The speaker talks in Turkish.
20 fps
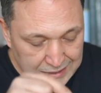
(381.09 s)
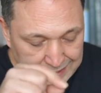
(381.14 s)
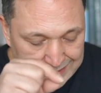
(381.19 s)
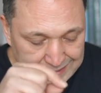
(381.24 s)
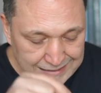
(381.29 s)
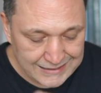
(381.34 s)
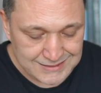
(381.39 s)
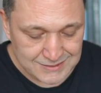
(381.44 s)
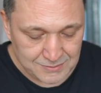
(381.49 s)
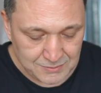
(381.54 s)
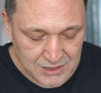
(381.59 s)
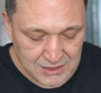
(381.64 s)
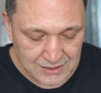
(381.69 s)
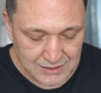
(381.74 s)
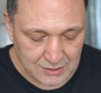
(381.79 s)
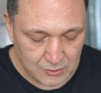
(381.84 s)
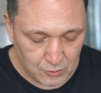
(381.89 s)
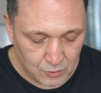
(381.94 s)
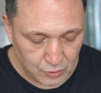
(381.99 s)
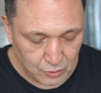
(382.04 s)

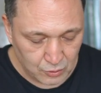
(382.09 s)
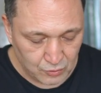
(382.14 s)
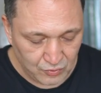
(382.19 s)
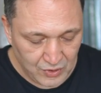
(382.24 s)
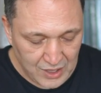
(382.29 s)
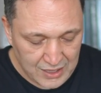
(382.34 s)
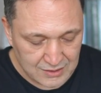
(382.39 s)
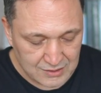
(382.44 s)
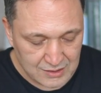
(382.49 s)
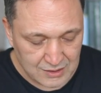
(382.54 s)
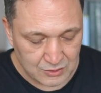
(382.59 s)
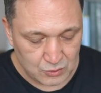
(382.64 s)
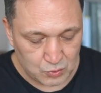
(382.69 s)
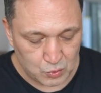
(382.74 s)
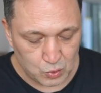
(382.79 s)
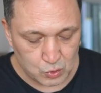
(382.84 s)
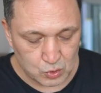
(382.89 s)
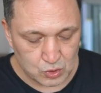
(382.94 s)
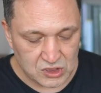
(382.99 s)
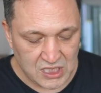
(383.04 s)
İzmir'de konut fiyatları
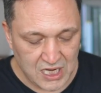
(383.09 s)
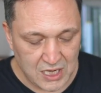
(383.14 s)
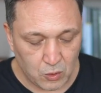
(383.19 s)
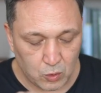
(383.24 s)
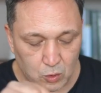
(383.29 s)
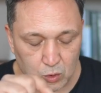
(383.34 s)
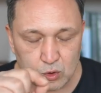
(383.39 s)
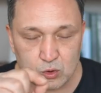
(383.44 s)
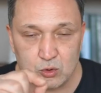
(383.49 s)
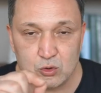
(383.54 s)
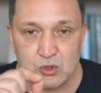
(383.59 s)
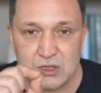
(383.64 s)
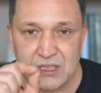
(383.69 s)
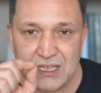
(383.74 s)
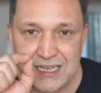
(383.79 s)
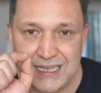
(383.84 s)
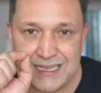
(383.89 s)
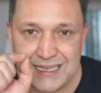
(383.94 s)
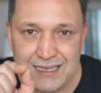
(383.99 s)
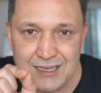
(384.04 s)

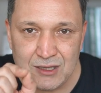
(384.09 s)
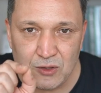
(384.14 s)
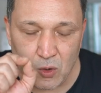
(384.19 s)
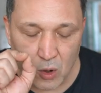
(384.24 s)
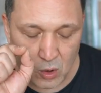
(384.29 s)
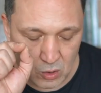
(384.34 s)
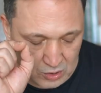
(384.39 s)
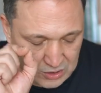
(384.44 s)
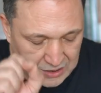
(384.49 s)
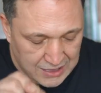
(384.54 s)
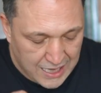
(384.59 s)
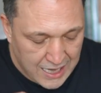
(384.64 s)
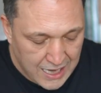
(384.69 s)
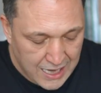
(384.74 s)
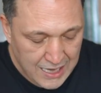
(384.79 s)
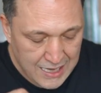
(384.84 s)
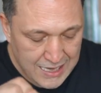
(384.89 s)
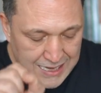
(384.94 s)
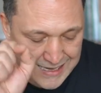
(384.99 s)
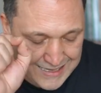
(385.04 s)

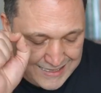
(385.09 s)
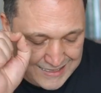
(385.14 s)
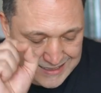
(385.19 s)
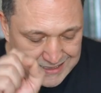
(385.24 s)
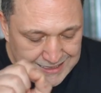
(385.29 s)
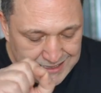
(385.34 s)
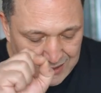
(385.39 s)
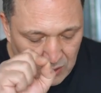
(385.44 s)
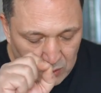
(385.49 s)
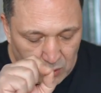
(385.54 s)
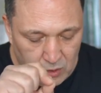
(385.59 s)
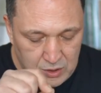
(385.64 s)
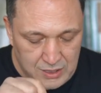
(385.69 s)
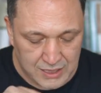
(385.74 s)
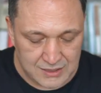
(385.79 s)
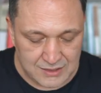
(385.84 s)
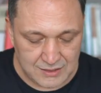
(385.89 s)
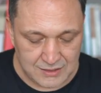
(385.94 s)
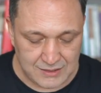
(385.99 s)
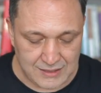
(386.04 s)
%32.2
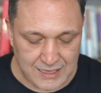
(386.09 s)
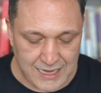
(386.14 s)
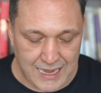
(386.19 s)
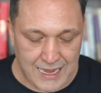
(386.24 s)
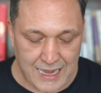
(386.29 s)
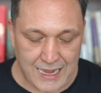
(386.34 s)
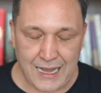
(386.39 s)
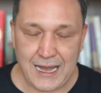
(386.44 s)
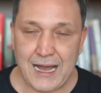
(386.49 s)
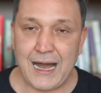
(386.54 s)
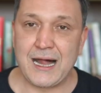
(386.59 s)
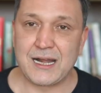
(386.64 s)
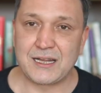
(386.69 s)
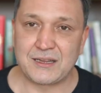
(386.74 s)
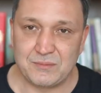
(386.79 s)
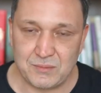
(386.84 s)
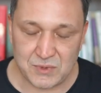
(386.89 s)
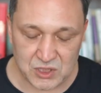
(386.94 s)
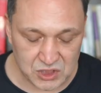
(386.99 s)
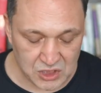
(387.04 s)
oranında
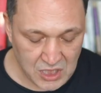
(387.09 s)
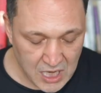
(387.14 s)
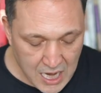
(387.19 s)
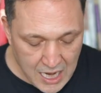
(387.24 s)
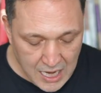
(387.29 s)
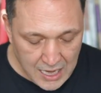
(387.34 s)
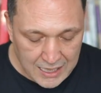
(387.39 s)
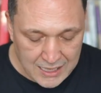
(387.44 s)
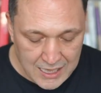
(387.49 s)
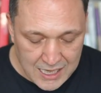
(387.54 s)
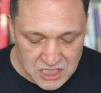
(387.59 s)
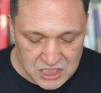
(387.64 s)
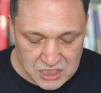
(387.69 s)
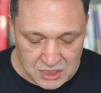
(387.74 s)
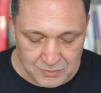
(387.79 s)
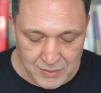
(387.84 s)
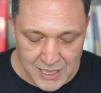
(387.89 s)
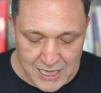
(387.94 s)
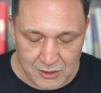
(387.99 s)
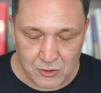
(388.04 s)
artmış.
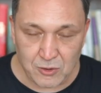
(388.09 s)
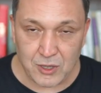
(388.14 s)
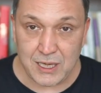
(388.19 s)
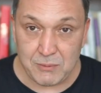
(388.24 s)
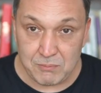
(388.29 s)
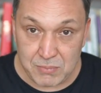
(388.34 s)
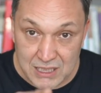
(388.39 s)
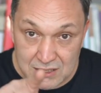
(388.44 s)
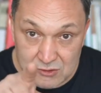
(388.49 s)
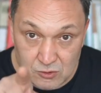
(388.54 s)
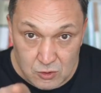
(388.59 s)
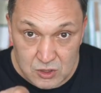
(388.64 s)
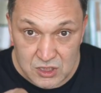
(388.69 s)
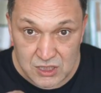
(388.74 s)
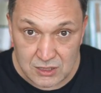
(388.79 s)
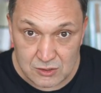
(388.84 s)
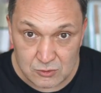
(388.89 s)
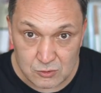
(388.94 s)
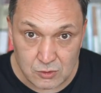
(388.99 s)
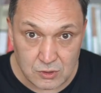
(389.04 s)
Araştırmaya göre biraz
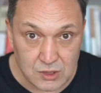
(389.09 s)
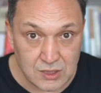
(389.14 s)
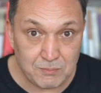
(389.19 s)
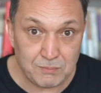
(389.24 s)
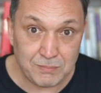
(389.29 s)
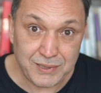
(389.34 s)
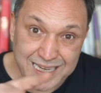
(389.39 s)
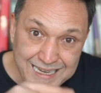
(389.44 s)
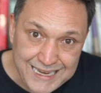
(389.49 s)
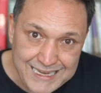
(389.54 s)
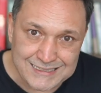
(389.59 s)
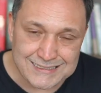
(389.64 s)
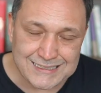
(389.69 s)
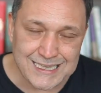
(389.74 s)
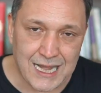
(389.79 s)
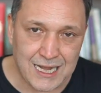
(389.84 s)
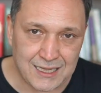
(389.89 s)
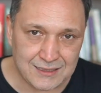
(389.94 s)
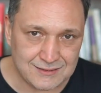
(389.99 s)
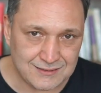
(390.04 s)
önce de söyledim bir kez
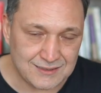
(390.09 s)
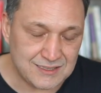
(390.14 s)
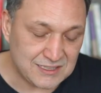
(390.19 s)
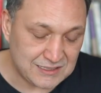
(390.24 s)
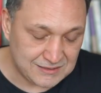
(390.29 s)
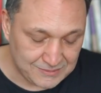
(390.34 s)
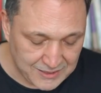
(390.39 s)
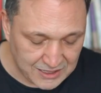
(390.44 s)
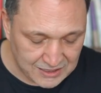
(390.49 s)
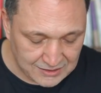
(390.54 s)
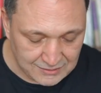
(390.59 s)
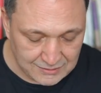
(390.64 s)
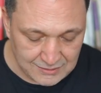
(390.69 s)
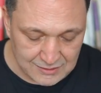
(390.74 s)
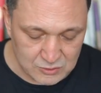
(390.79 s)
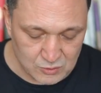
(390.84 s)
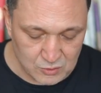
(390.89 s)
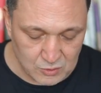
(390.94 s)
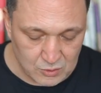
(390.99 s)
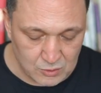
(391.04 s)
daha altın çizmek
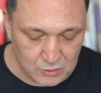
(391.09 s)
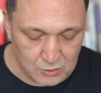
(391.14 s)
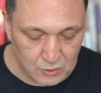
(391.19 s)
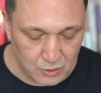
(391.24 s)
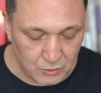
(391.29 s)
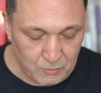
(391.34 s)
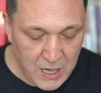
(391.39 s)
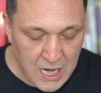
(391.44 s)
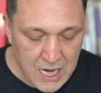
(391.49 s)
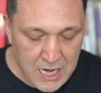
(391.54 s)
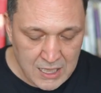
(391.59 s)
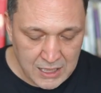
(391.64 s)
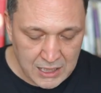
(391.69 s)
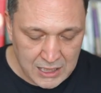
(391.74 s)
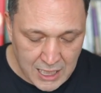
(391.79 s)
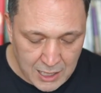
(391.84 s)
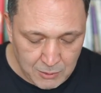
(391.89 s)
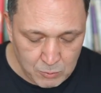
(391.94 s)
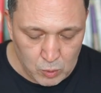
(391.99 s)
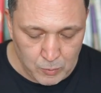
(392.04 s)
adına söylüyorum.
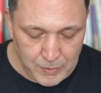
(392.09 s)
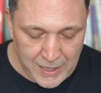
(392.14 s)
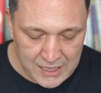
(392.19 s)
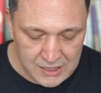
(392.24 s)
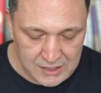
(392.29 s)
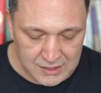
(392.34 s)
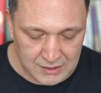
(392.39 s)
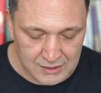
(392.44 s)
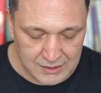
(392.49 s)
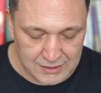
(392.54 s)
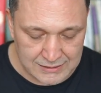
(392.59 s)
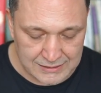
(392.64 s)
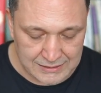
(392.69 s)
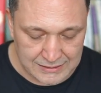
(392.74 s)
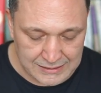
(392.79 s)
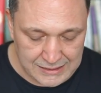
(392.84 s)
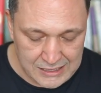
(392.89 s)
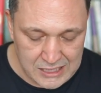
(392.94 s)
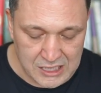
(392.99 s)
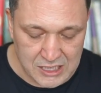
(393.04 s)
Kamu
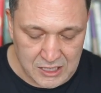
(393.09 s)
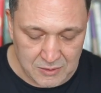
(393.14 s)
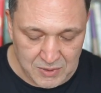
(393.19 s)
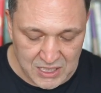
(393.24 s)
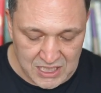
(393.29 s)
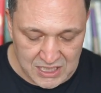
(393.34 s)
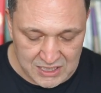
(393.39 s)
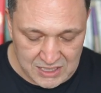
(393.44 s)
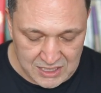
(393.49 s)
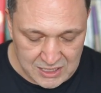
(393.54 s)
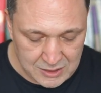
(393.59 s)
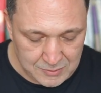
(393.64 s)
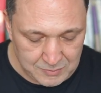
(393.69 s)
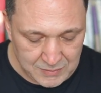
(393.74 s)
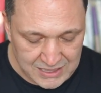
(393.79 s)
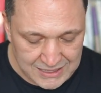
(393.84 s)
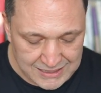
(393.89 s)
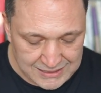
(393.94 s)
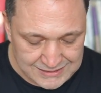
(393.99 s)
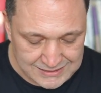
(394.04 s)
bankalarının
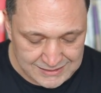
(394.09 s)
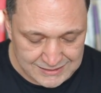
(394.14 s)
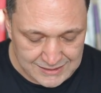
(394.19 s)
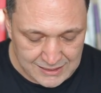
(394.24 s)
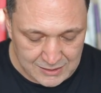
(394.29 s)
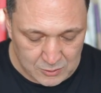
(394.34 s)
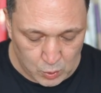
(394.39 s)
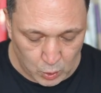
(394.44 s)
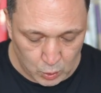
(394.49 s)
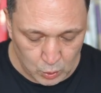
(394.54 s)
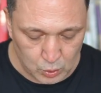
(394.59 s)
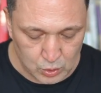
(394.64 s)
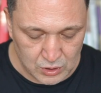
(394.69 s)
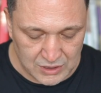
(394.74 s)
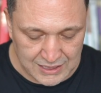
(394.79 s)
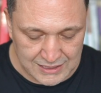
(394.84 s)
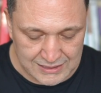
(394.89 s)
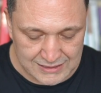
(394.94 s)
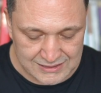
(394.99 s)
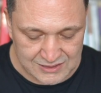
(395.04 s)
2020 yazında konut
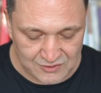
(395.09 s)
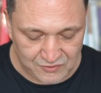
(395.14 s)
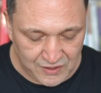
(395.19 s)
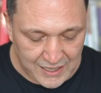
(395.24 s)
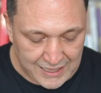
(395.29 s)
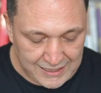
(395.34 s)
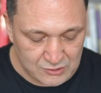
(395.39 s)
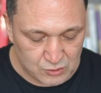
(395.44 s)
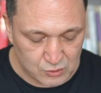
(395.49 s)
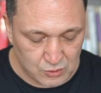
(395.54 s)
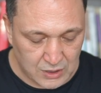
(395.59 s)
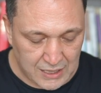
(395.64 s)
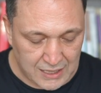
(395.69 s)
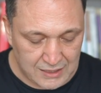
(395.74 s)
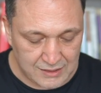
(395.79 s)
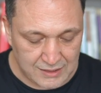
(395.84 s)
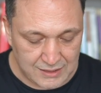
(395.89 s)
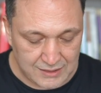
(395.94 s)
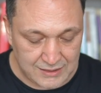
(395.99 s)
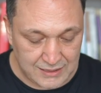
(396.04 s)
kredisi faiz
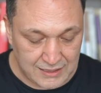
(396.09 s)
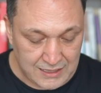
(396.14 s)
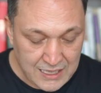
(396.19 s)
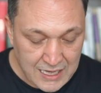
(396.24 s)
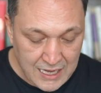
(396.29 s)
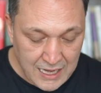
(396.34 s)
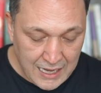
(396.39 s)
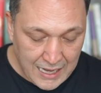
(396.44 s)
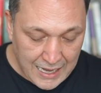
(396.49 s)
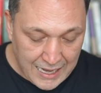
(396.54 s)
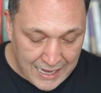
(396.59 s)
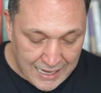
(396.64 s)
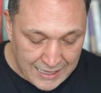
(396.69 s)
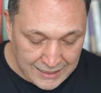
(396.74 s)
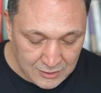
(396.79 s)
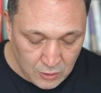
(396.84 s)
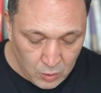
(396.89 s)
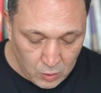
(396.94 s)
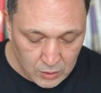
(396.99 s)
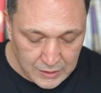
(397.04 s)
oranlarını
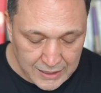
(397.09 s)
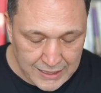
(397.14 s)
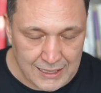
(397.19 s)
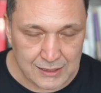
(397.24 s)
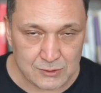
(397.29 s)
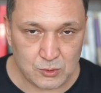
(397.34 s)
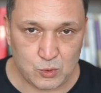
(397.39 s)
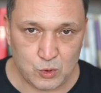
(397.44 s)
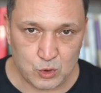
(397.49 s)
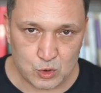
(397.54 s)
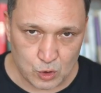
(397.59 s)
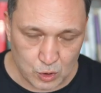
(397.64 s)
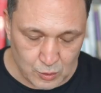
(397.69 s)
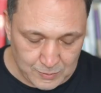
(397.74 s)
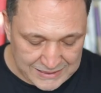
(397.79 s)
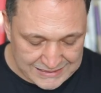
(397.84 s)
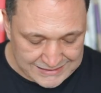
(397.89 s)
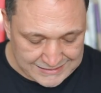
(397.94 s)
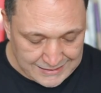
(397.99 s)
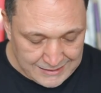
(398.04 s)
ani olarak
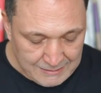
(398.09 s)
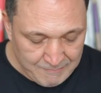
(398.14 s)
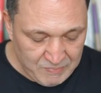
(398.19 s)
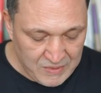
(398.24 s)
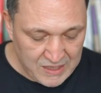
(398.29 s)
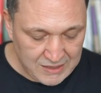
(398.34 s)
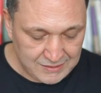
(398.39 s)
düşürmesi